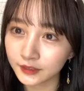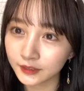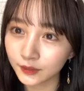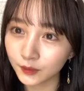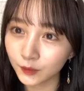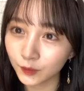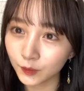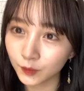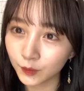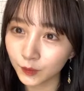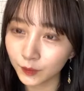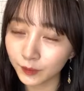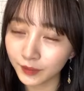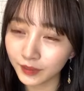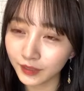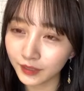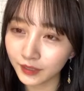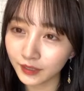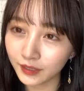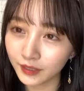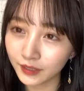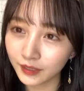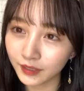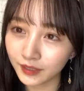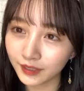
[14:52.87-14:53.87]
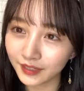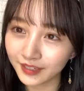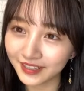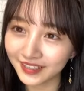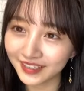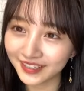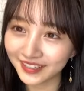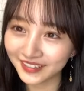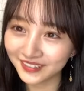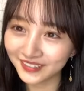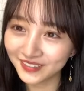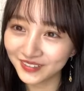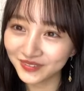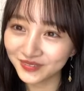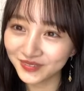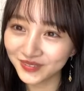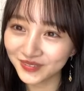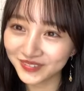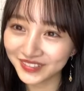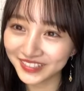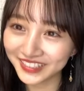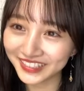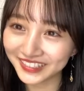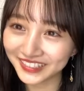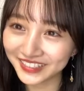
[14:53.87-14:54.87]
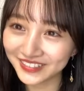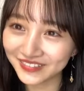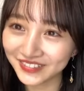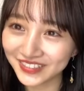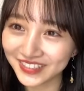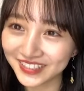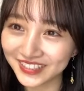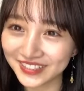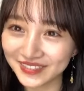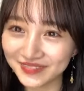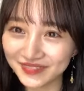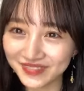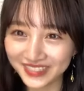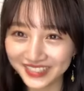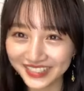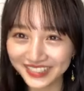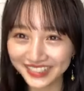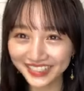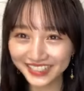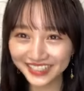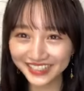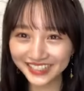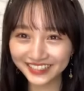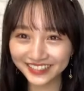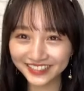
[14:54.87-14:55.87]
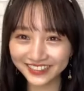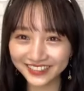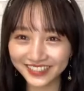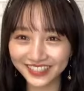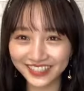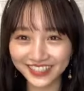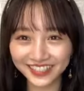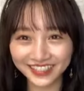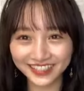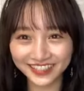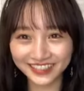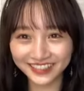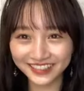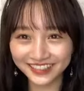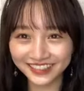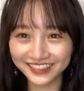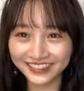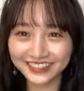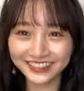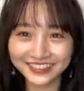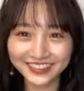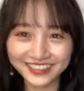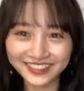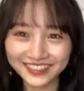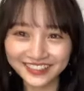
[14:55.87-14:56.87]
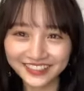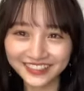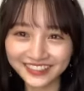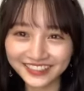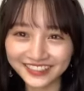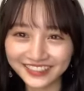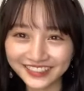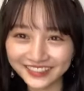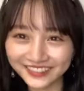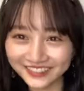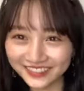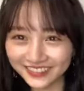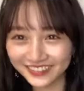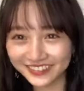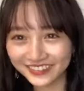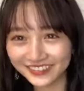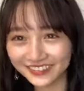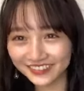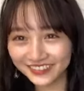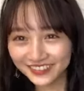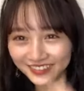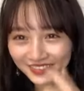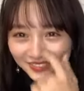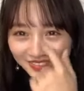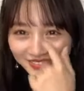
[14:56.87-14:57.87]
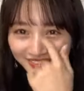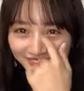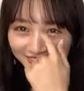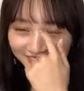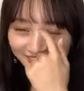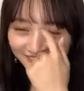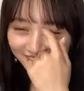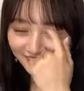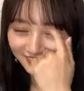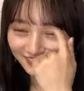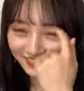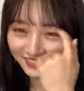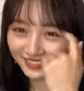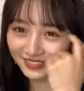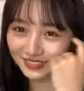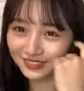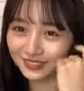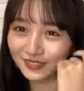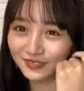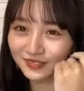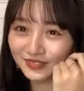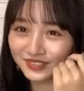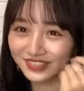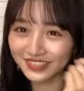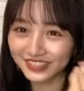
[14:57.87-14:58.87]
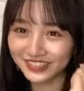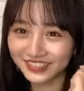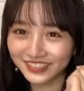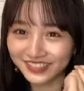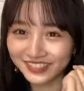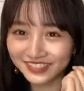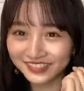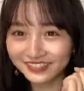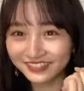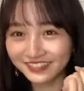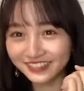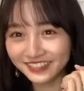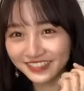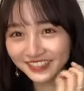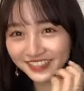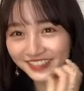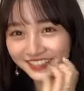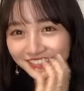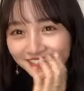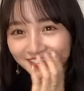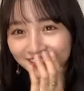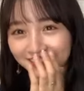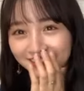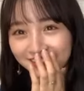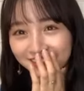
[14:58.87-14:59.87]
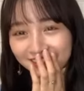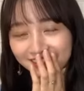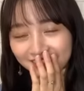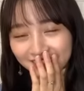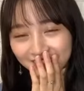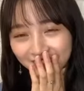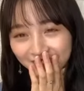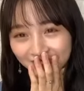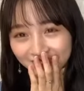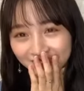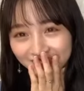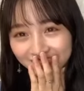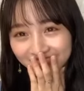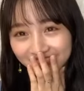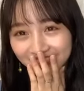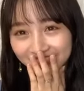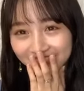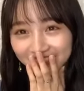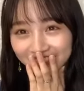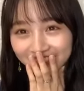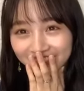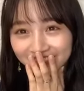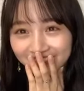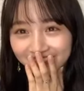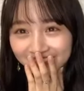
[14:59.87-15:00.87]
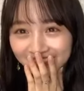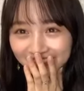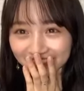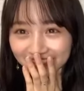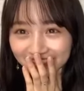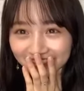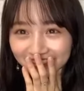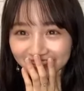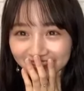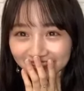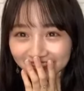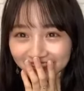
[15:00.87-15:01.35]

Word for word: ローボマローモバやってますめっちゃやってるかなえやってる方分かりますよね私がめっちゃやってるってめっちゃやってるで